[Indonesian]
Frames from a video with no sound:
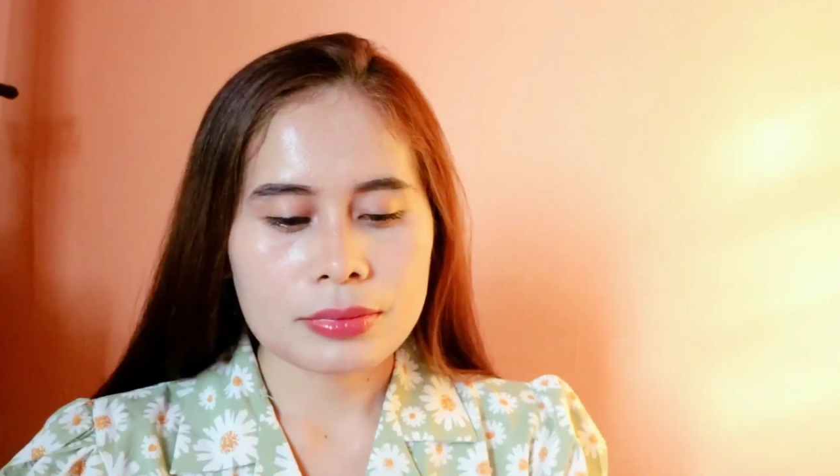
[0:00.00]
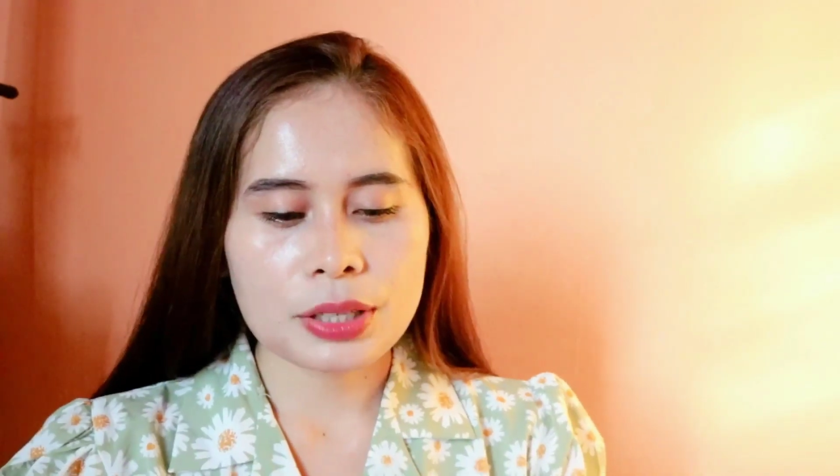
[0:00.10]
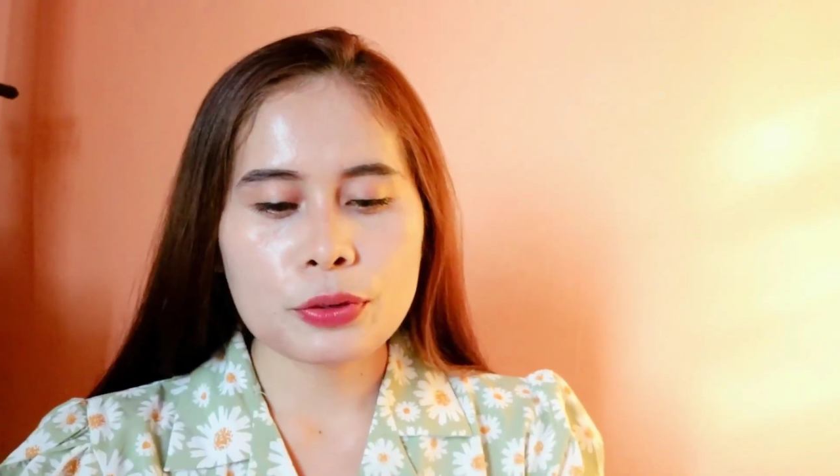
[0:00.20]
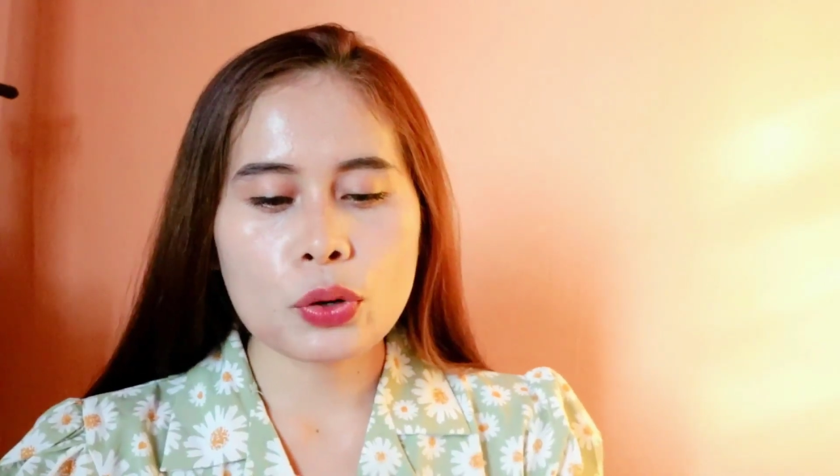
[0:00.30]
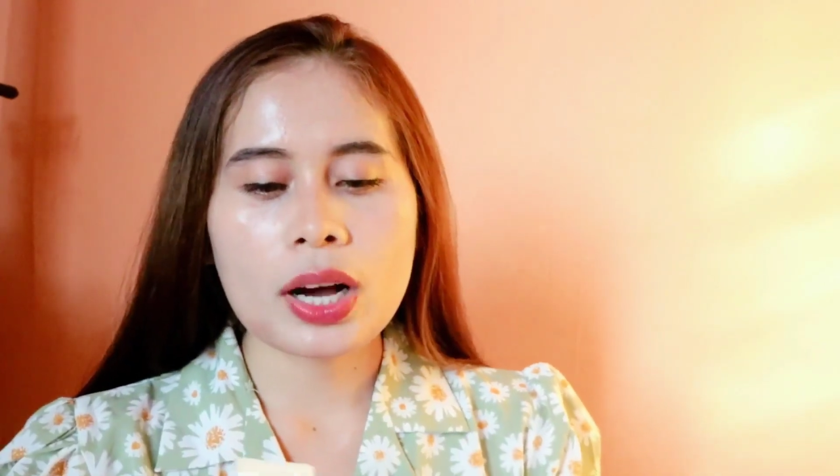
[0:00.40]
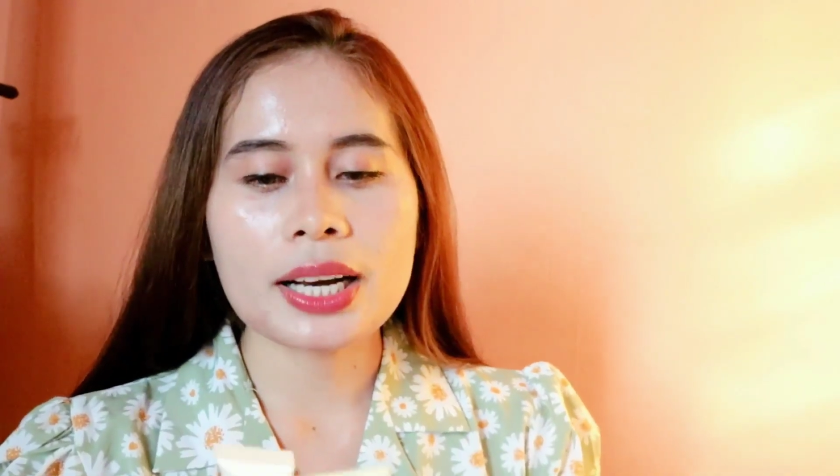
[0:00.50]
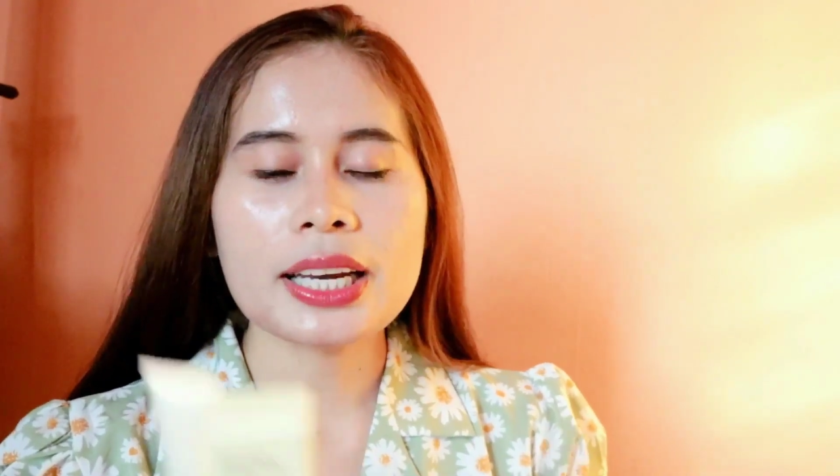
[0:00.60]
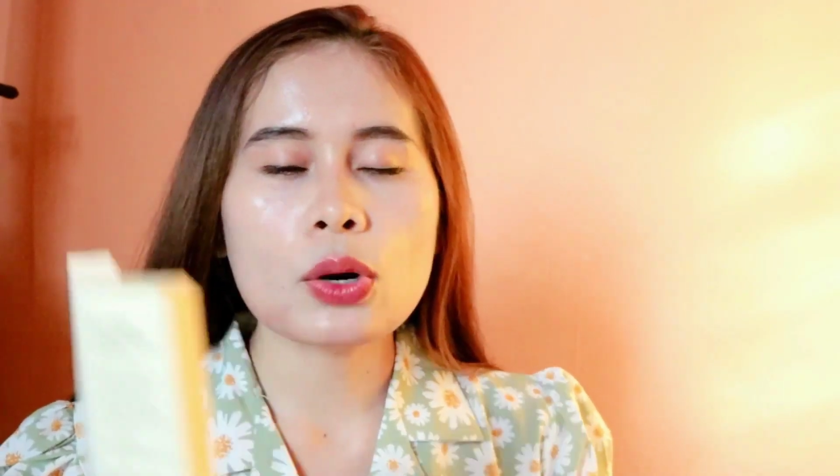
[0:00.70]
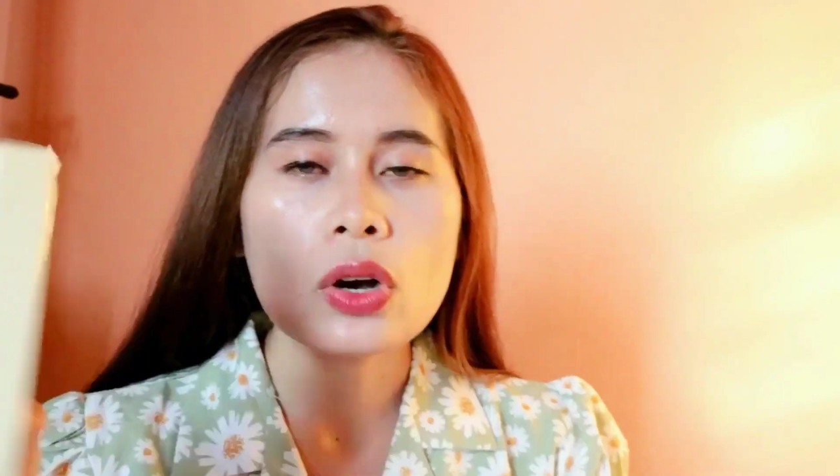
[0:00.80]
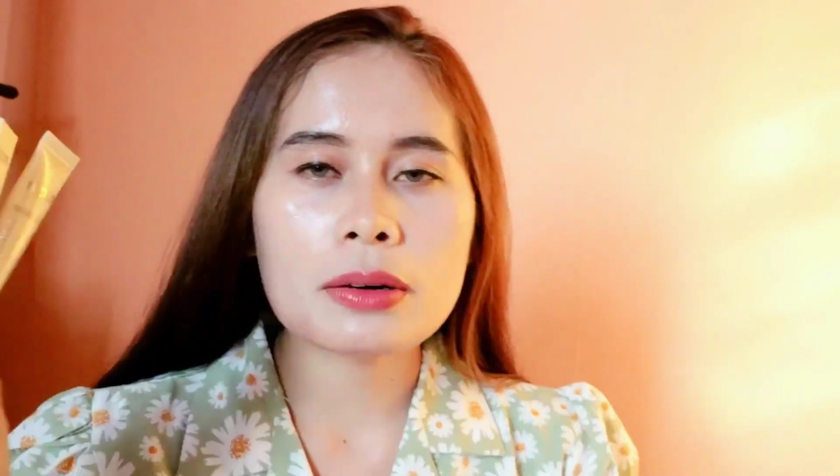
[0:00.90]
Di video kali
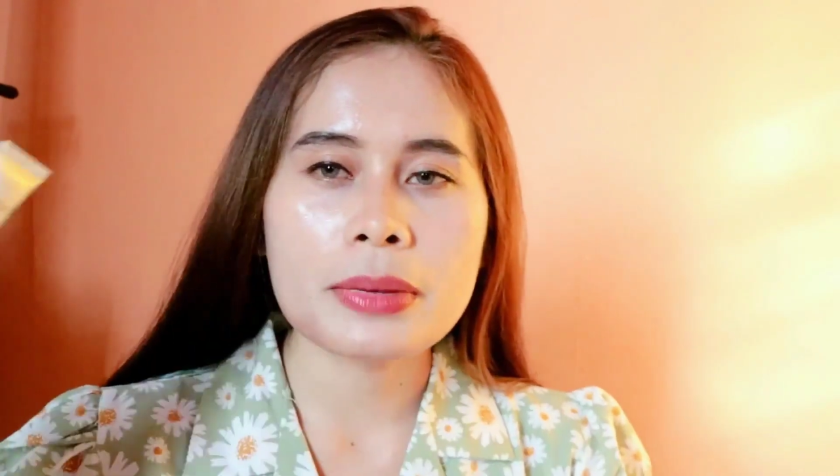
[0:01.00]
ini aku akan